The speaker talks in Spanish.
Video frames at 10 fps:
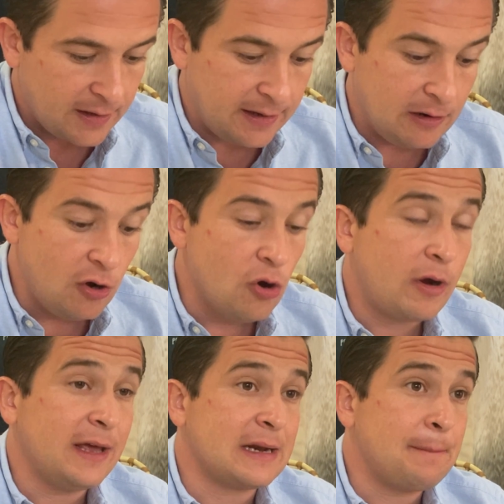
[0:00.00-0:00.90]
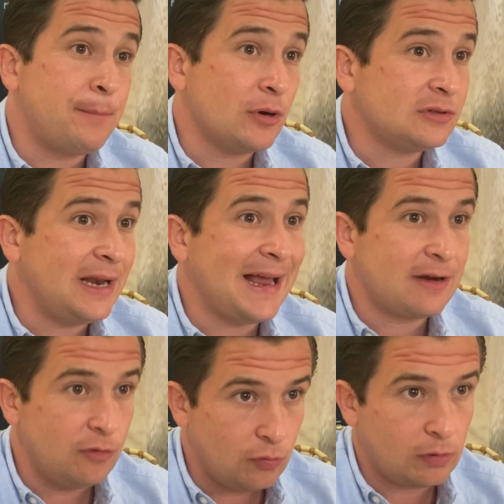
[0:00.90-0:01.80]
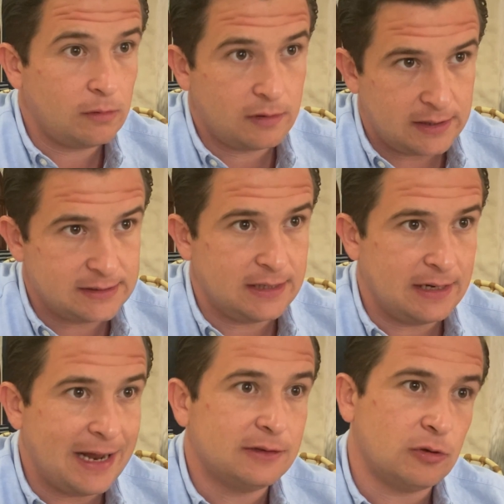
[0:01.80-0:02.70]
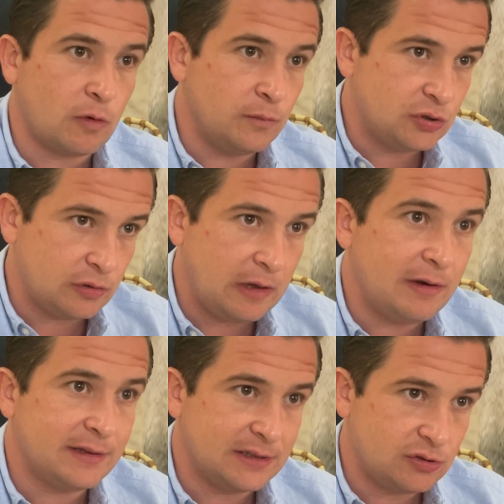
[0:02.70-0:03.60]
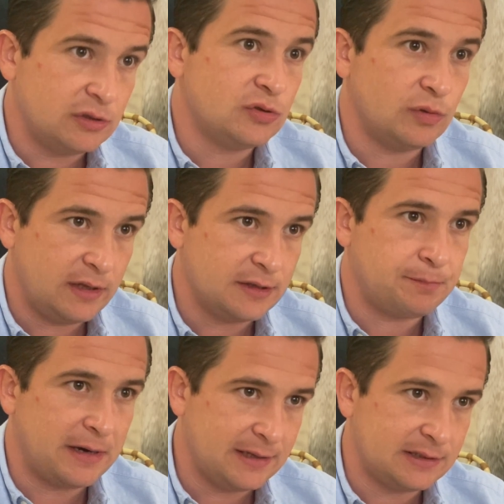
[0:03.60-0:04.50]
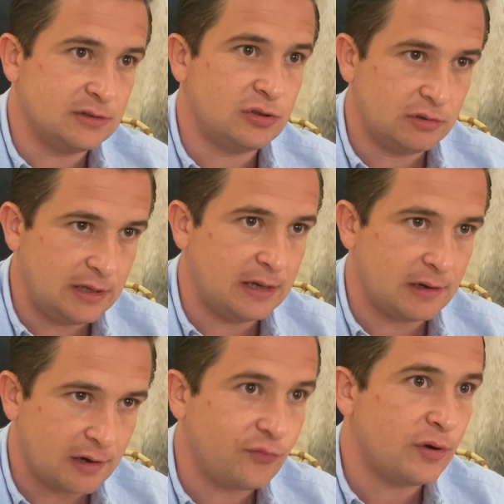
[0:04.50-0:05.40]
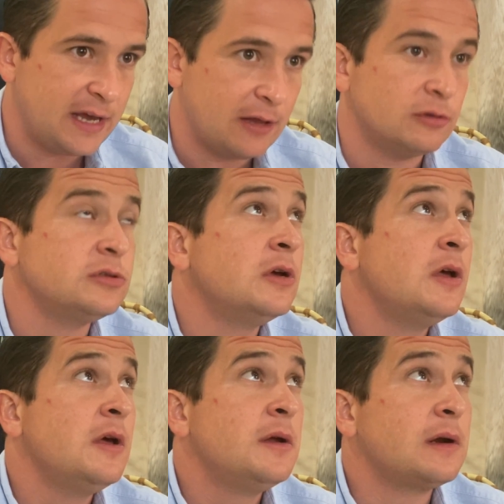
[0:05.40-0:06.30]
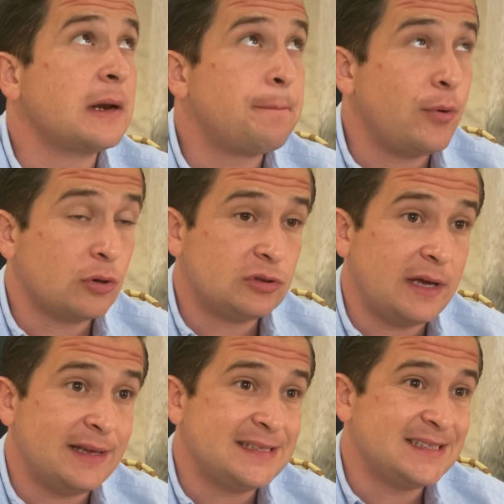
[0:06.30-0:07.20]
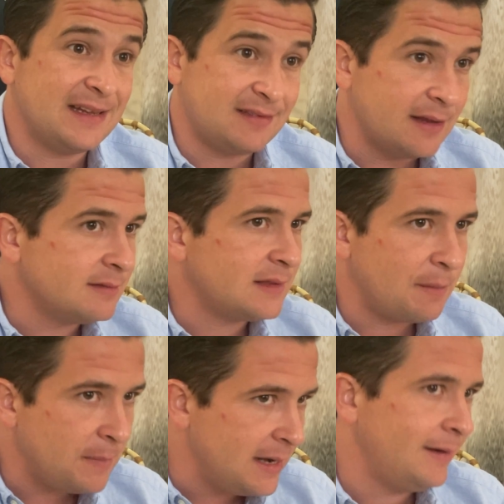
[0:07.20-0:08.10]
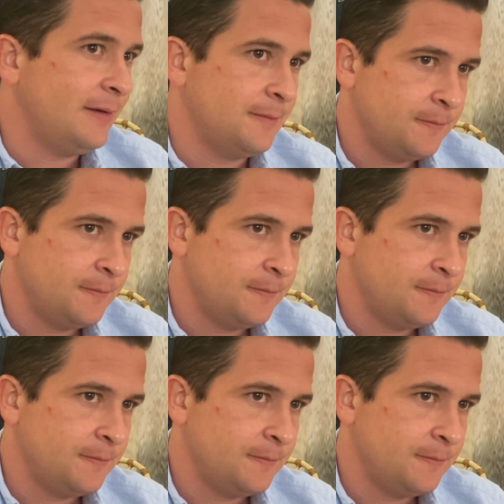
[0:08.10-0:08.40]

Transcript: Eh, lo que reporta el ACNUR, que es el Alto Comisionado de las Naciones Unidas para la Atención de Refugiados, reporta 70.000 mil